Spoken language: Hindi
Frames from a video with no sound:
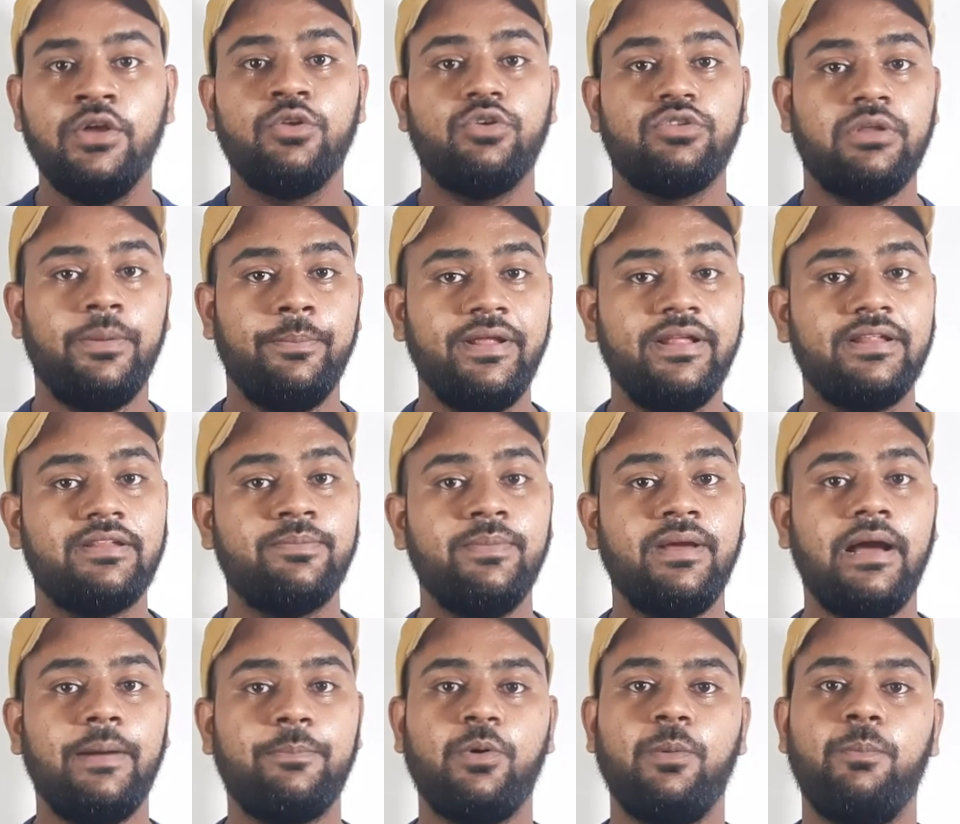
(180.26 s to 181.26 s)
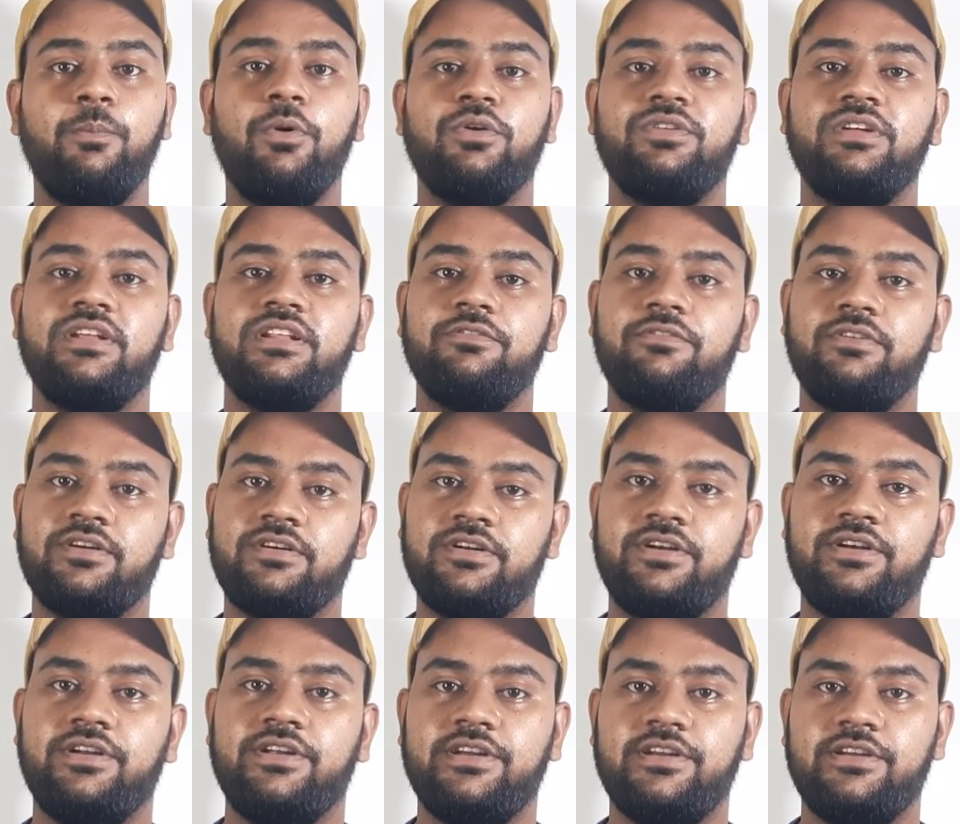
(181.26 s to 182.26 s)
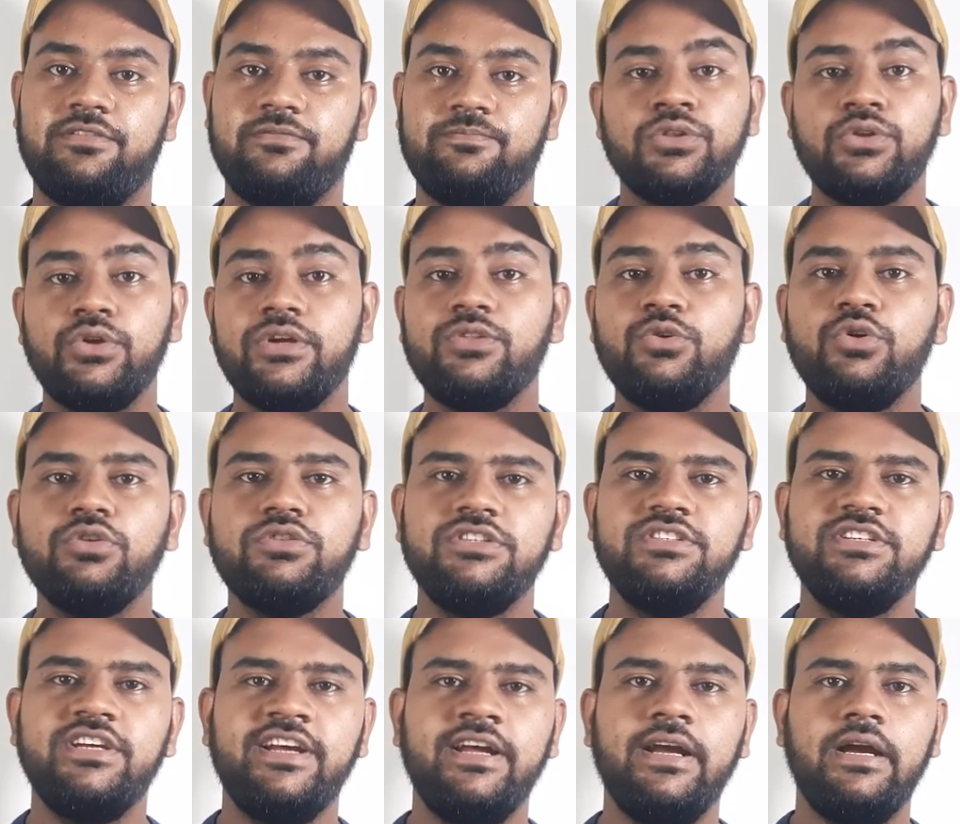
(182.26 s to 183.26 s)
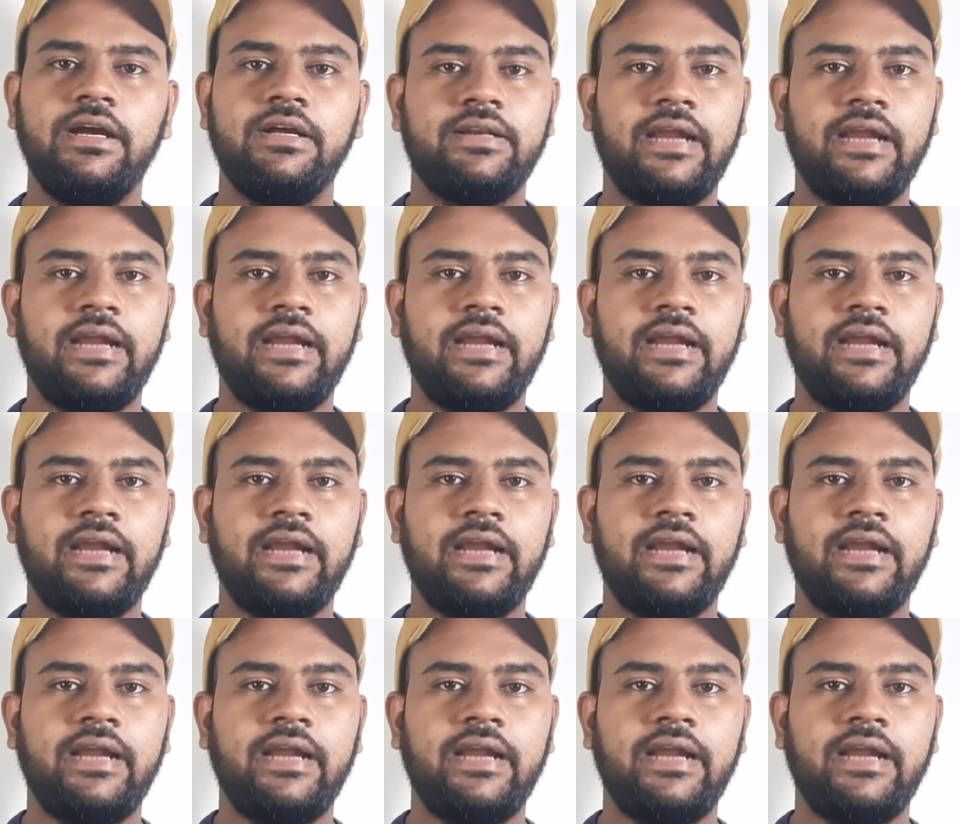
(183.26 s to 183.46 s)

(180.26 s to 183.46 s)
तो थंबनेल्स में आपको बहुत ज़्यादा वर्क करना है तो ये दो चीज़ें हैं